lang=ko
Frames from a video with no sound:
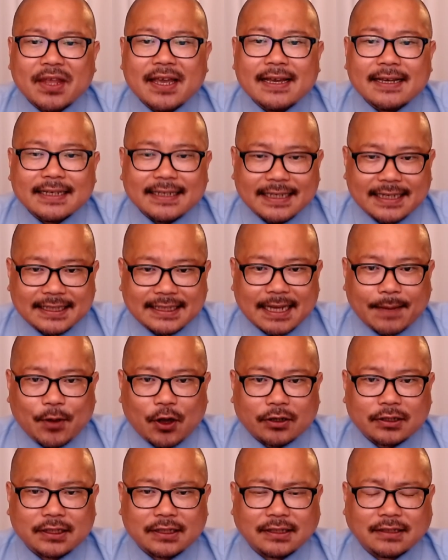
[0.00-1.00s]

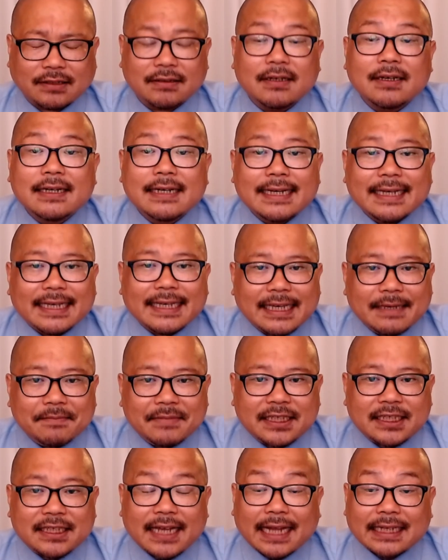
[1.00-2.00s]
이재명은
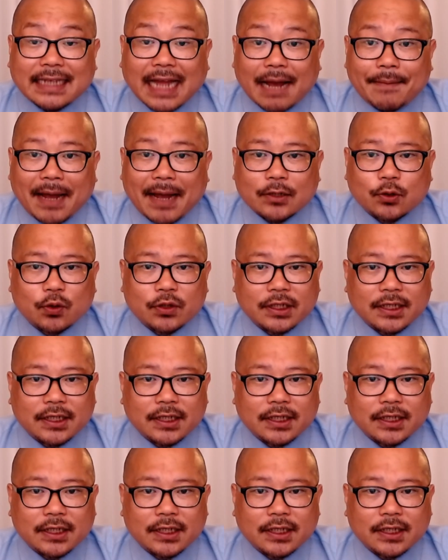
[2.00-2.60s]
김씨의 사망 소식이